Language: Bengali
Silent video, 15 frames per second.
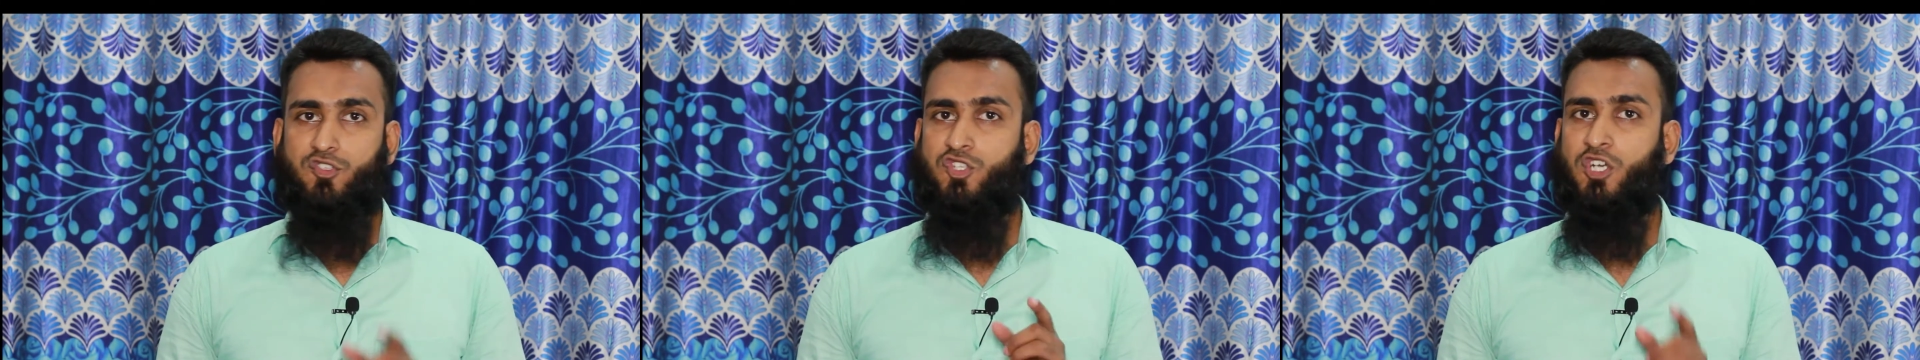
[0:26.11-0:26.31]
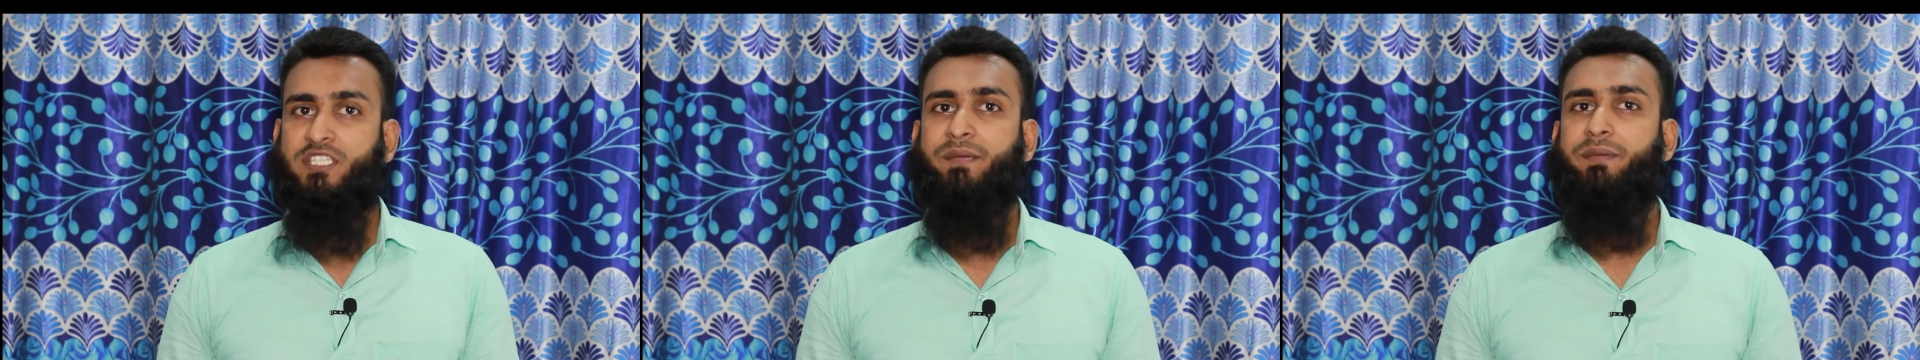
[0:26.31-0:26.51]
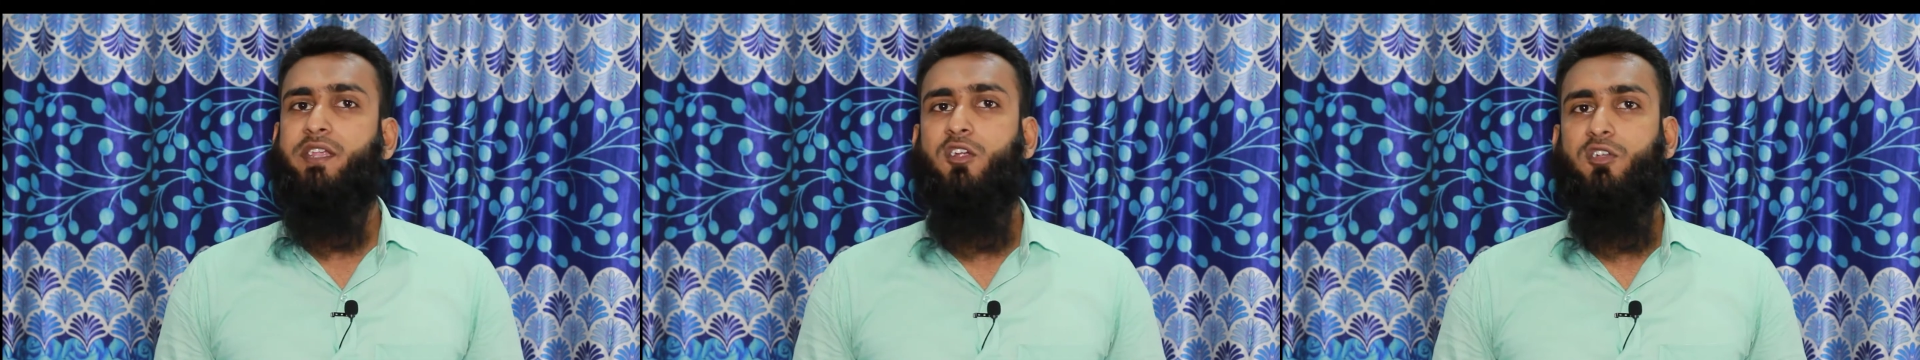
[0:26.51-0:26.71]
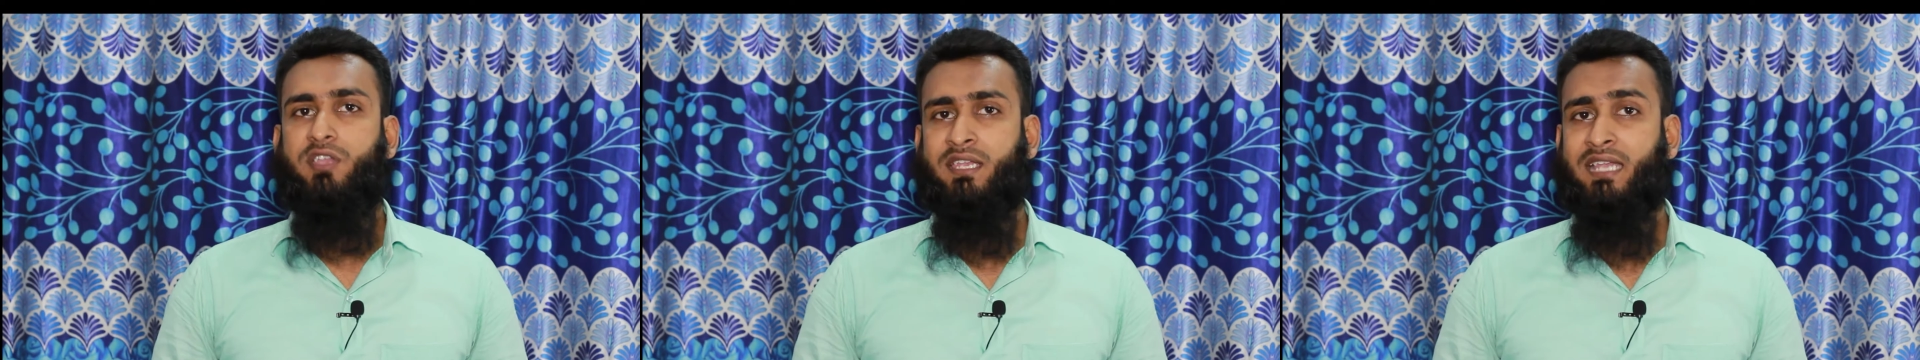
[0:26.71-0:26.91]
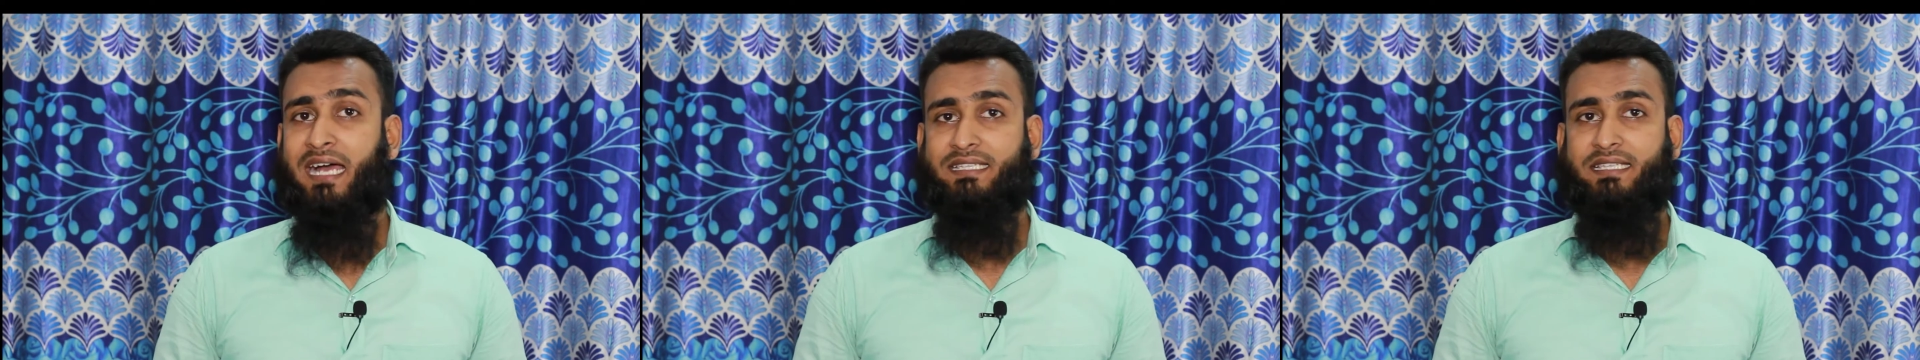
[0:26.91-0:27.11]
যদি
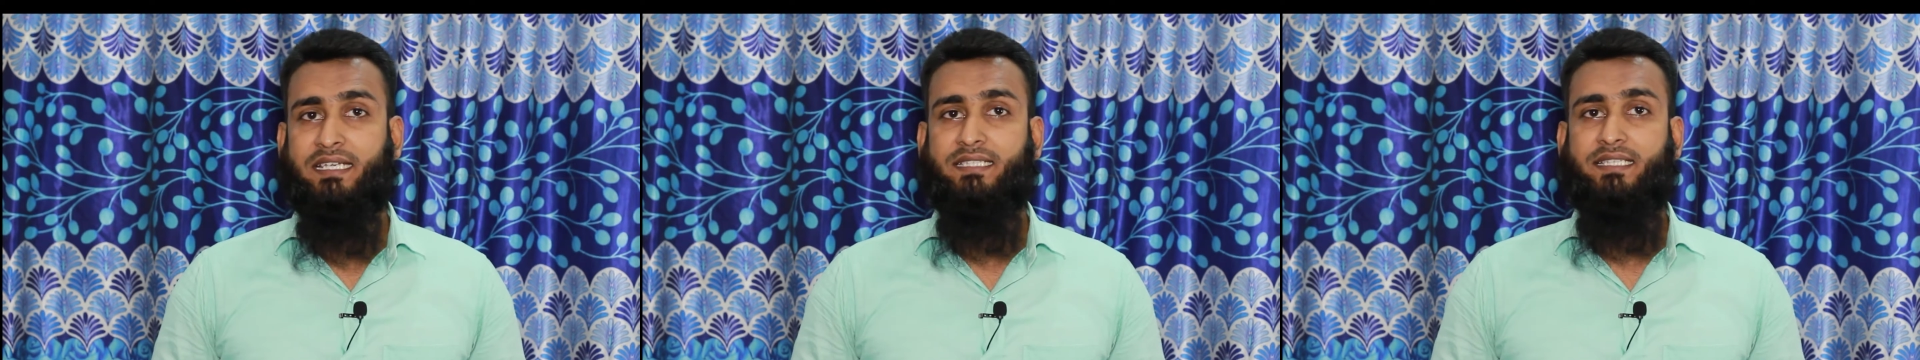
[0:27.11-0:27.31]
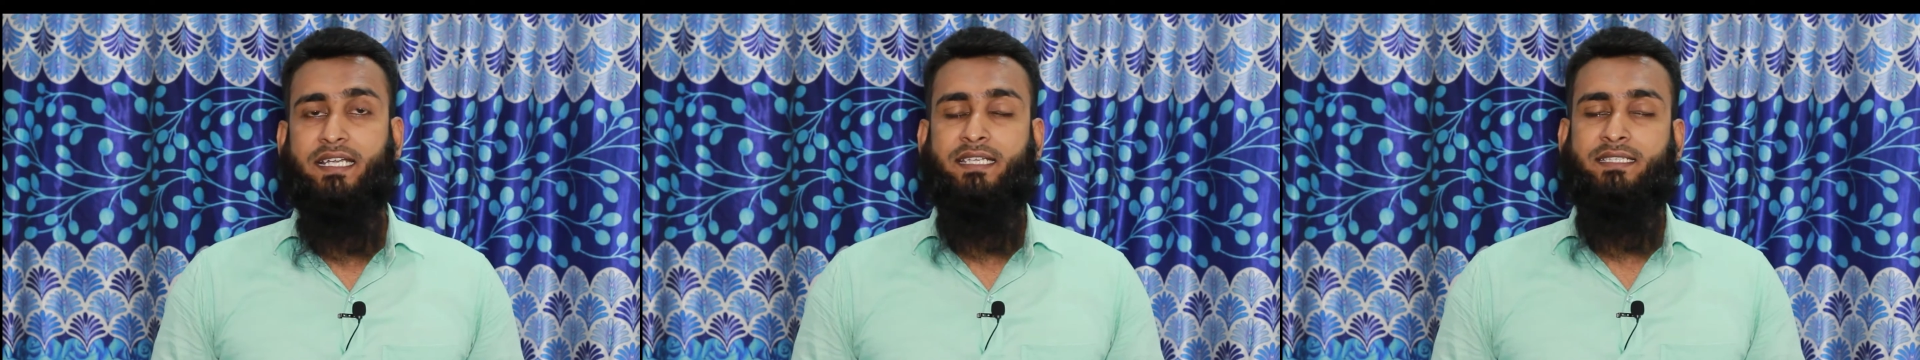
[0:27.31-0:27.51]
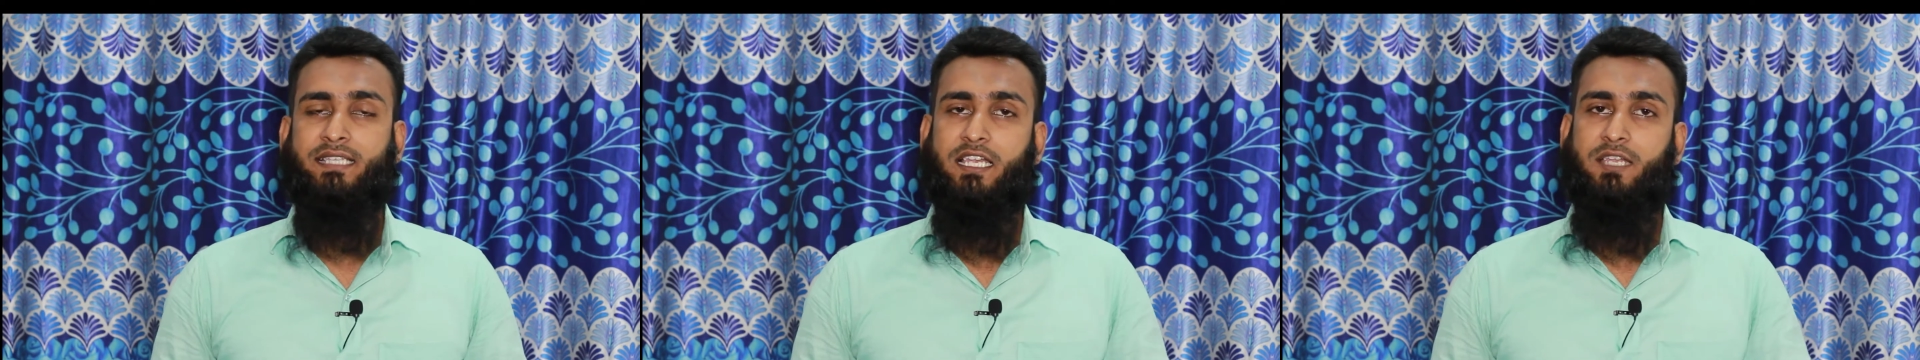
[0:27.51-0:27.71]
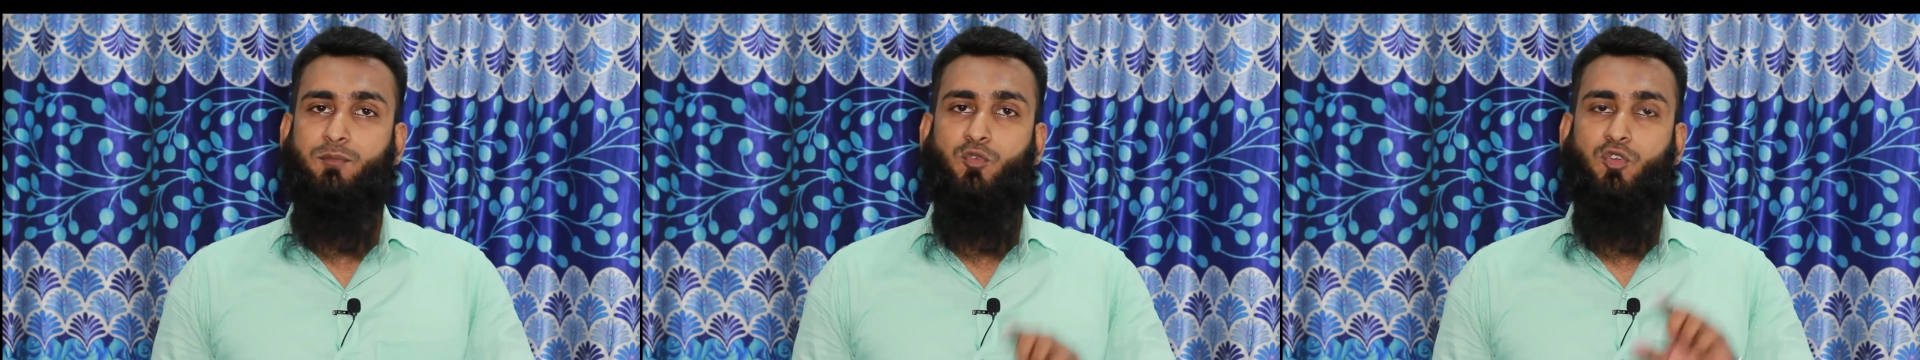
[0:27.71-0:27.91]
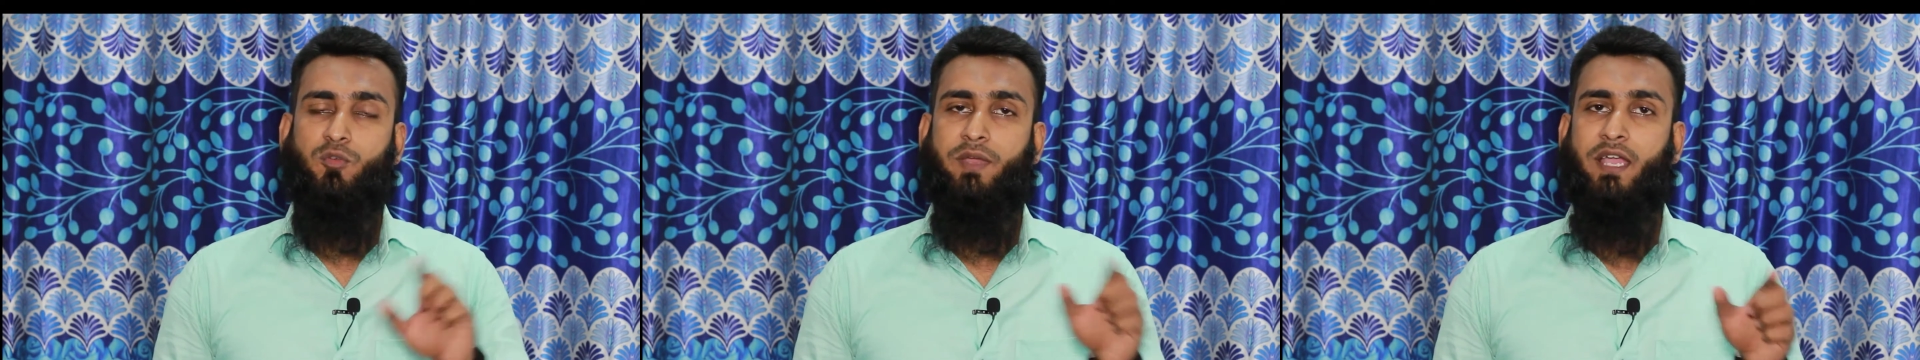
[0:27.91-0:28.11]
ভিডিওটি না দেখে থাকেন তাহলে
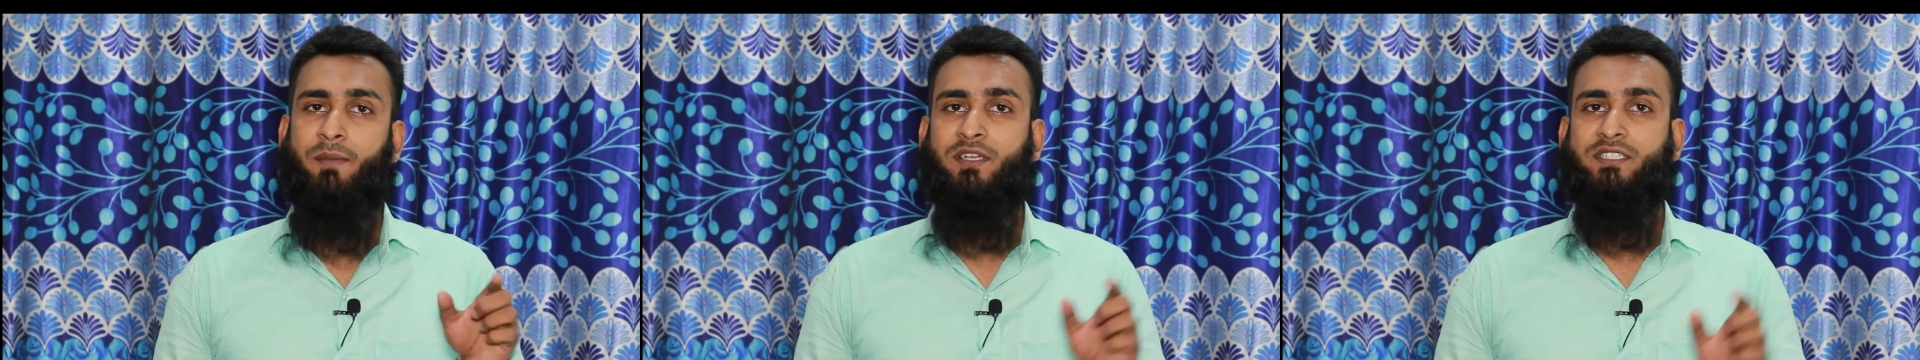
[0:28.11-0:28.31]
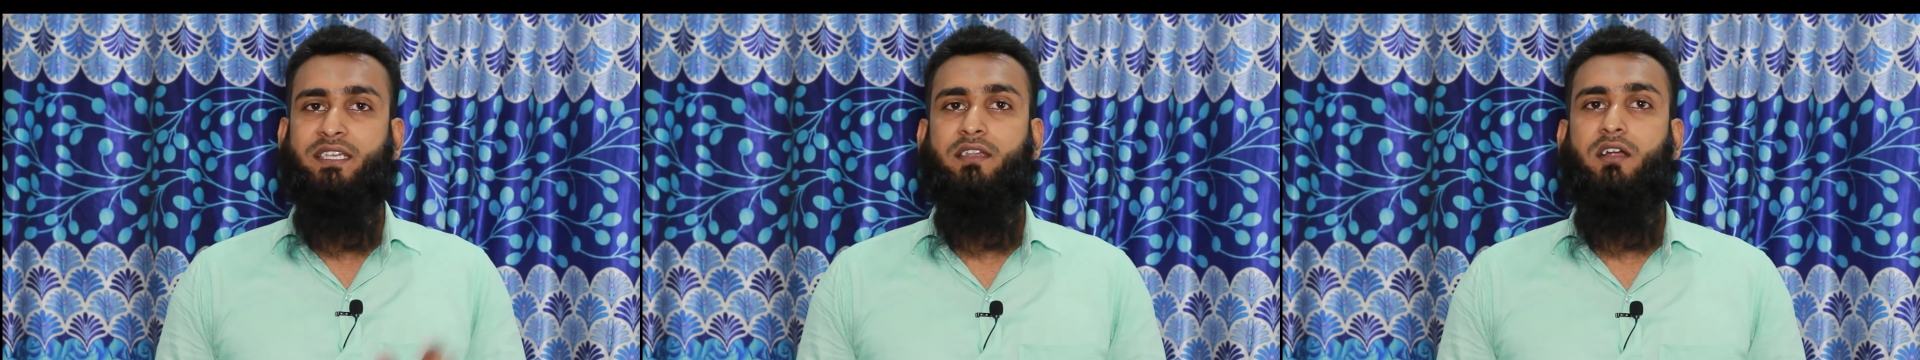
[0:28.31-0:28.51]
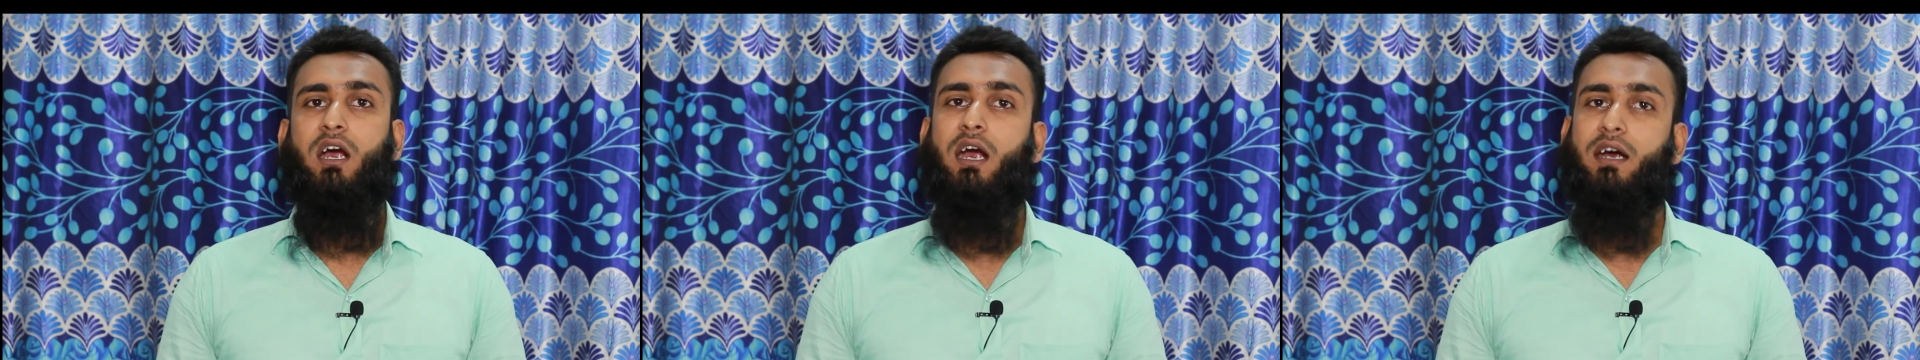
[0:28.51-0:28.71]
পূর্বে আমাদের